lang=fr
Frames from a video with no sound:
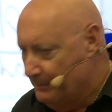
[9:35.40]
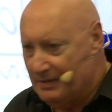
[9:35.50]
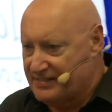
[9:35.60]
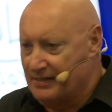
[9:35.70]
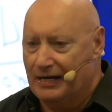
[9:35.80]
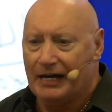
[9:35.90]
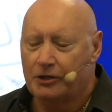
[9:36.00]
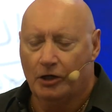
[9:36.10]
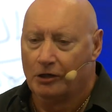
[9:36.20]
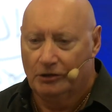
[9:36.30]
mais ben, c'est là
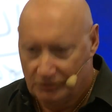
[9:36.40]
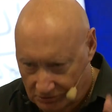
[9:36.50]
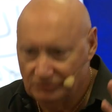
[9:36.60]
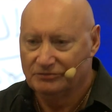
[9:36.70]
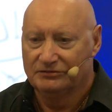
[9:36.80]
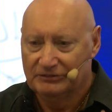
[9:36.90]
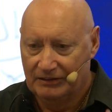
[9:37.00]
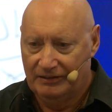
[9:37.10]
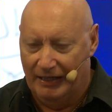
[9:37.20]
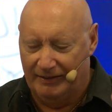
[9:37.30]
que
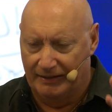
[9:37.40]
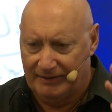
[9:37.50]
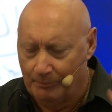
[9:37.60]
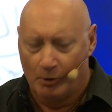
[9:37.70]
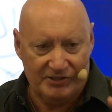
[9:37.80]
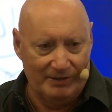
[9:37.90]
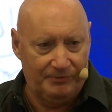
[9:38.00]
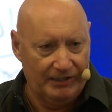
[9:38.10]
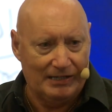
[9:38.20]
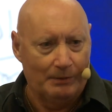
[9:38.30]
tu as été tellement
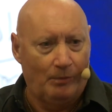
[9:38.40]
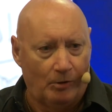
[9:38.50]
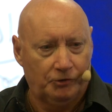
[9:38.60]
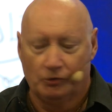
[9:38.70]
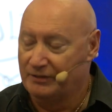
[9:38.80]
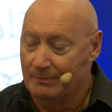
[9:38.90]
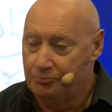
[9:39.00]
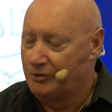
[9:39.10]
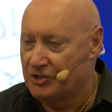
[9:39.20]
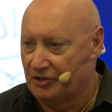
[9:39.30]
sceptique qu'à un moment tu te dis mais
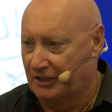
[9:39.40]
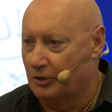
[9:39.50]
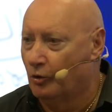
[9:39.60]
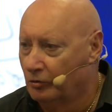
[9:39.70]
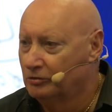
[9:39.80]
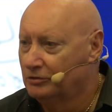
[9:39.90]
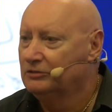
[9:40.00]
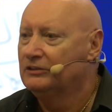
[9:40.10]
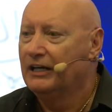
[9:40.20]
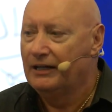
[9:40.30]
putain j'étais con.
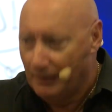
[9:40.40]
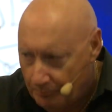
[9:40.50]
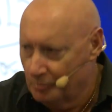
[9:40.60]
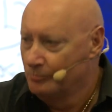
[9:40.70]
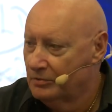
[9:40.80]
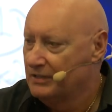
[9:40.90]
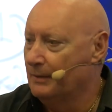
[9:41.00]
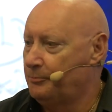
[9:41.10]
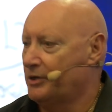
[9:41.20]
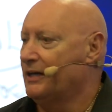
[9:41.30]
Et là, boum, il n'y
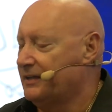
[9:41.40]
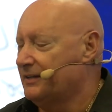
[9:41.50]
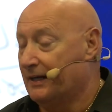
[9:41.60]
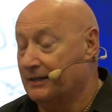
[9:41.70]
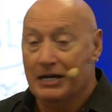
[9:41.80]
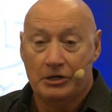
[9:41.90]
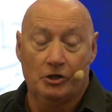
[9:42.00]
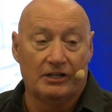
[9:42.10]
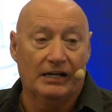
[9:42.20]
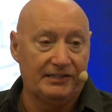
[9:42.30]
a plus rien qui t'arrête.
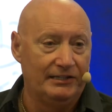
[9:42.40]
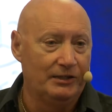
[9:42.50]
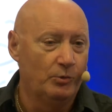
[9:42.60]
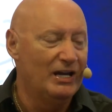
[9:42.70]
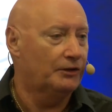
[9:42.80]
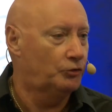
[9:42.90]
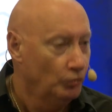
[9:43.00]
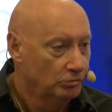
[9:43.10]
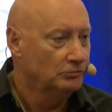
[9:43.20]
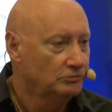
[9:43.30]
Que le gars qui dit oui à
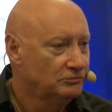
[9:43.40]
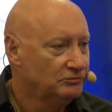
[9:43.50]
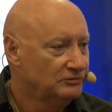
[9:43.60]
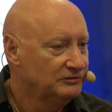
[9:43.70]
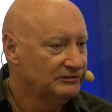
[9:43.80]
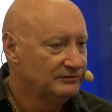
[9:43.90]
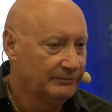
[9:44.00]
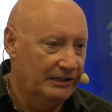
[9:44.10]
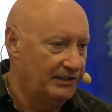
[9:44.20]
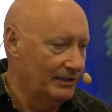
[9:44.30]
tout,
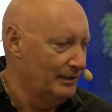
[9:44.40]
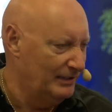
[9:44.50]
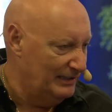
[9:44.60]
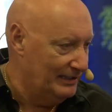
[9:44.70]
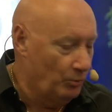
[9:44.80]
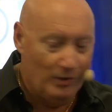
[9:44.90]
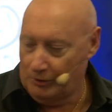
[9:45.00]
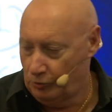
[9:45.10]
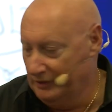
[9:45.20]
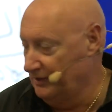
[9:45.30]
ben, il dit, dit oui
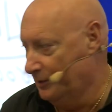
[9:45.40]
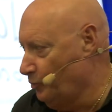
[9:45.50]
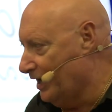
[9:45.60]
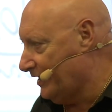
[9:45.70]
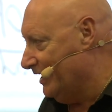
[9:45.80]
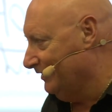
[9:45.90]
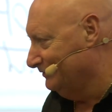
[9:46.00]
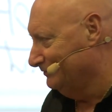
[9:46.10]
à tout et il dit oui à rien.